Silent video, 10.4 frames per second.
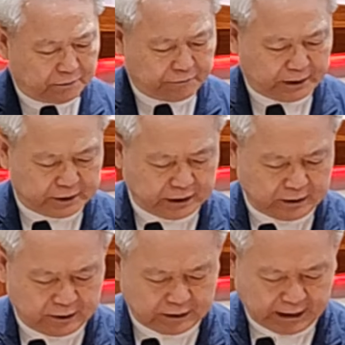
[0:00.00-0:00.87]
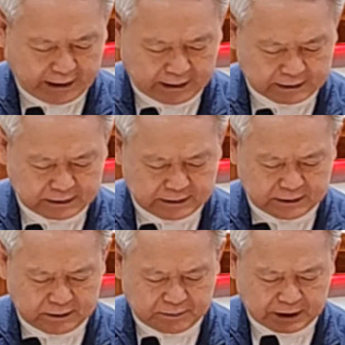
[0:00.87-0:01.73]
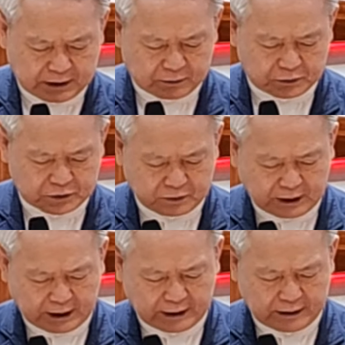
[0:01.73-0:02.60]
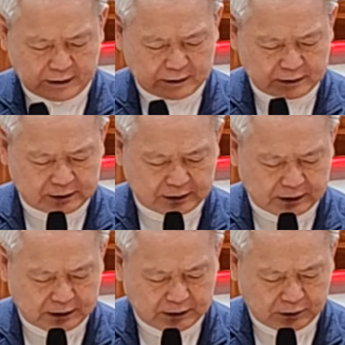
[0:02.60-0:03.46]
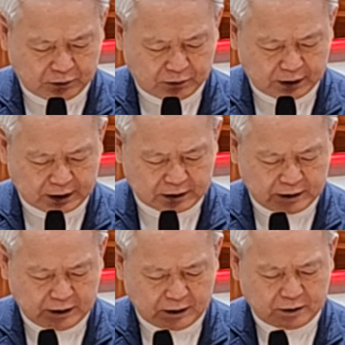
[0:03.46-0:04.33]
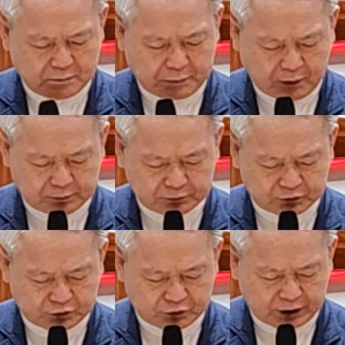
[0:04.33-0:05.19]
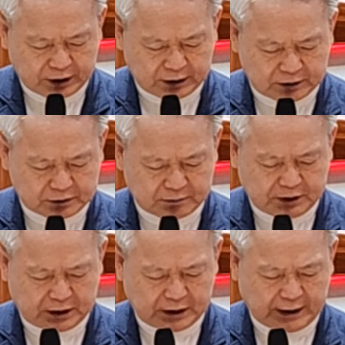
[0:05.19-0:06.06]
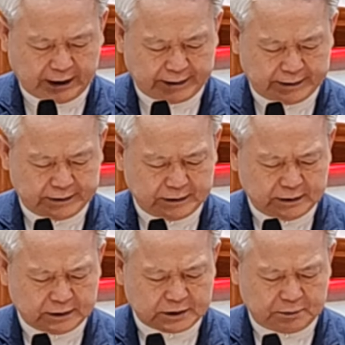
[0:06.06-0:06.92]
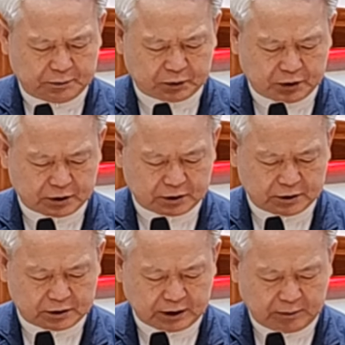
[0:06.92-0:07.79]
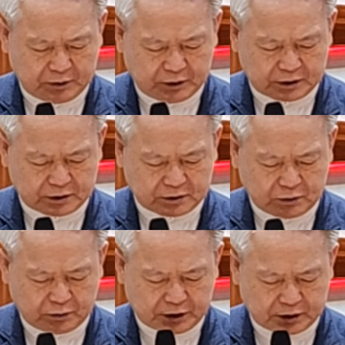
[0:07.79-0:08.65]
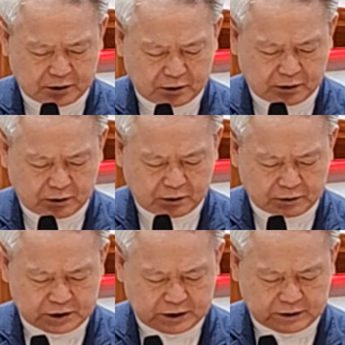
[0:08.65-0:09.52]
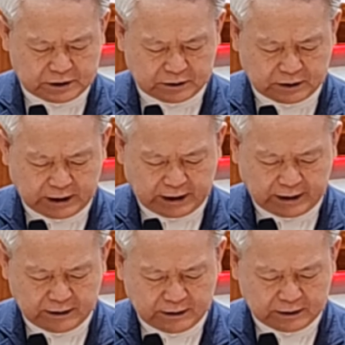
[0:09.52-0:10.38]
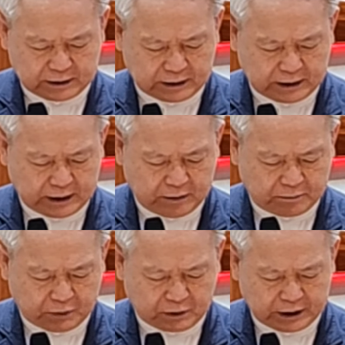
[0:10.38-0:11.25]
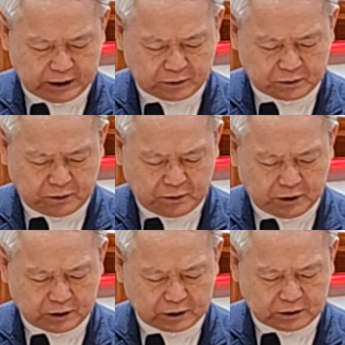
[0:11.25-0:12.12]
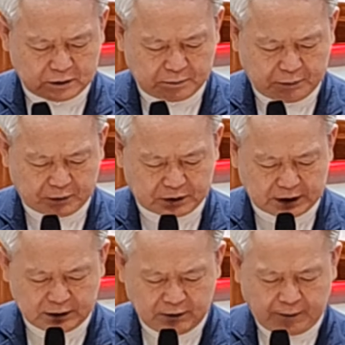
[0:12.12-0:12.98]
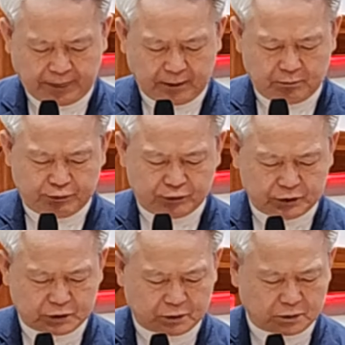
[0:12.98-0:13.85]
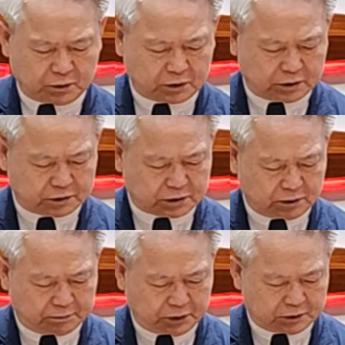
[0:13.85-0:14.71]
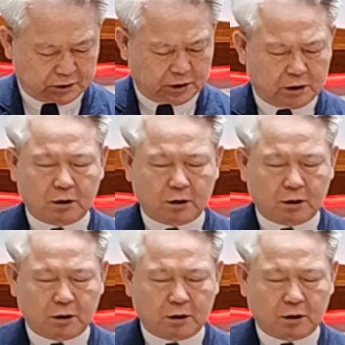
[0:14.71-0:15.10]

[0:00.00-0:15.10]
화살을 아끼지 말고 쏘라. 그가 여호와께 범죄하였음이니라. 15절 그 사면에서 소리질러 칠지어다. 그가 항복하였고 그 보장은 무너졌고 그 성벽은